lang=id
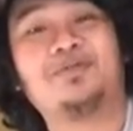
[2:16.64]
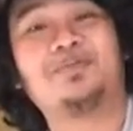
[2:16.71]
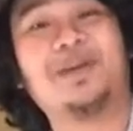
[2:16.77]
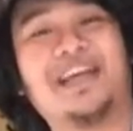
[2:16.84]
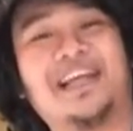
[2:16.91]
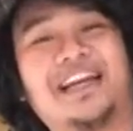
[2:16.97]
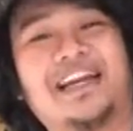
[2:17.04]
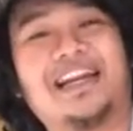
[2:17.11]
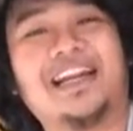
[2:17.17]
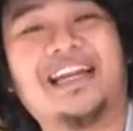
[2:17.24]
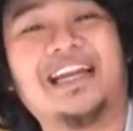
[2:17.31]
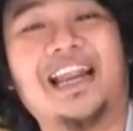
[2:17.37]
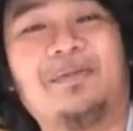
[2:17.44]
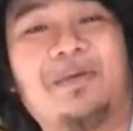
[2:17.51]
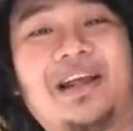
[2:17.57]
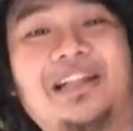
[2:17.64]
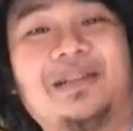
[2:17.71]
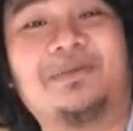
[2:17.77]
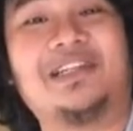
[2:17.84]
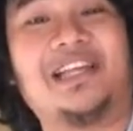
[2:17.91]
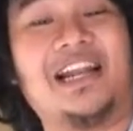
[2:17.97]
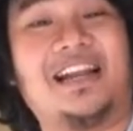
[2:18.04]
You Been daripada kita
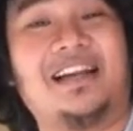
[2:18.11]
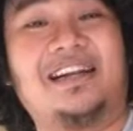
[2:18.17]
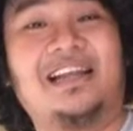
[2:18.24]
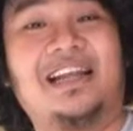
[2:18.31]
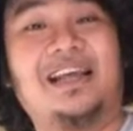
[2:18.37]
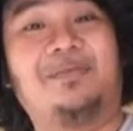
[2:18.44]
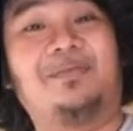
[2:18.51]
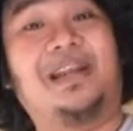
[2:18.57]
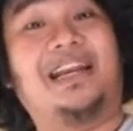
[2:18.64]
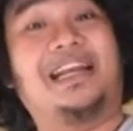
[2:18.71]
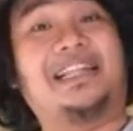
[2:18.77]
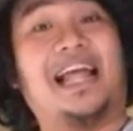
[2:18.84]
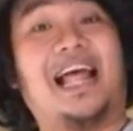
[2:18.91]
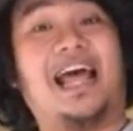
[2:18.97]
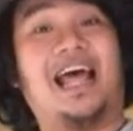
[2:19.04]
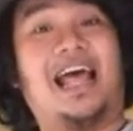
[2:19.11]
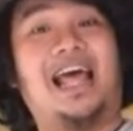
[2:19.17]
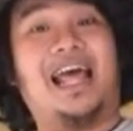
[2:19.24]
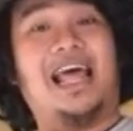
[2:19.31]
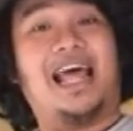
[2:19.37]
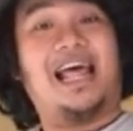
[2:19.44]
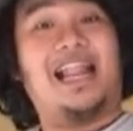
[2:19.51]
penasaran dan kita
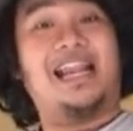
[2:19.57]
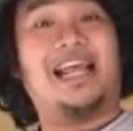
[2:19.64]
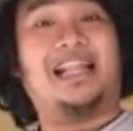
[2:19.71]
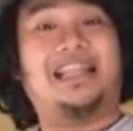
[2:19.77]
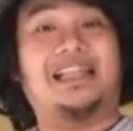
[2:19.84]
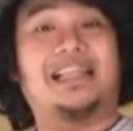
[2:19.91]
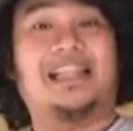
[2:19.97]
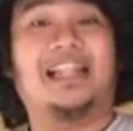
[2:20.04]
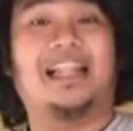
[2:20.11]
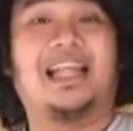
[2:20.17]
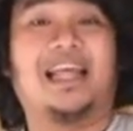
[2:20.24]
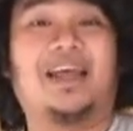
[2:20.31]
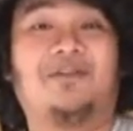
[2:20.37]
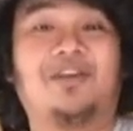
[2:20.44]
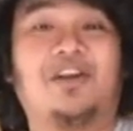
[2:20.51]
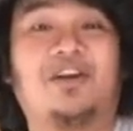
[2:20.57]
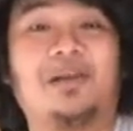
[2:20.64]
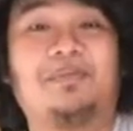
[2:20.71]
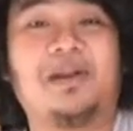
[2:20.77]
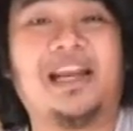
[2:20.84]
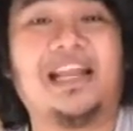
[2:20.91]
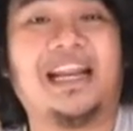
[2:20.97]
lihat video
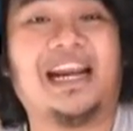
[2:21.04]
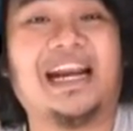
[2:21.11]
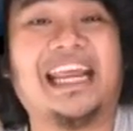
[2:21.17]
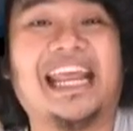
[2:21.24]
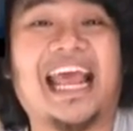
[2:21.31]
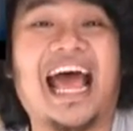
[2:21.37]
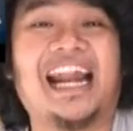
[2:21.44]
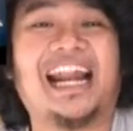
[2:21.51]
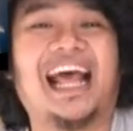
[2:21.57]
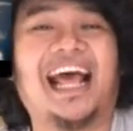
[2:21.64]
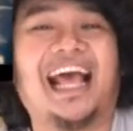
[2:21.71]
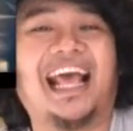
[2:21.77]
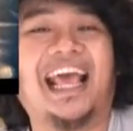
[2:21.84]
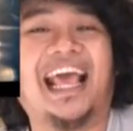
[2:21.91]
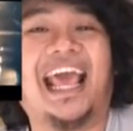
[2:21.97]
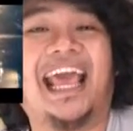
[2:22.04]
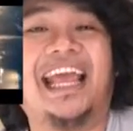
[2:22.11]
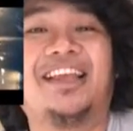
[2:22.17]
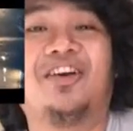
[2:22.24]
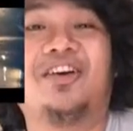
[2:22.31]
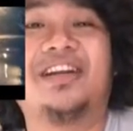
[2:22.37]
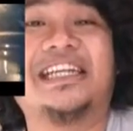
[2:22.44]
klip dari Rihanna
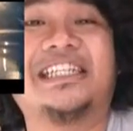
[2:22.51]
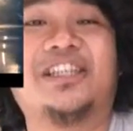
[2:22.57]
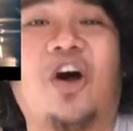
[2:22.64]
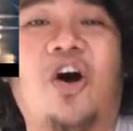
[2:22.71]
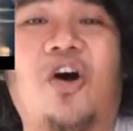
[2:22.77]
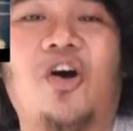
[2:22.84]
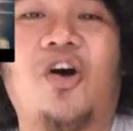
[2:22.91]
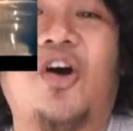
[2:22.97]
enjoy this song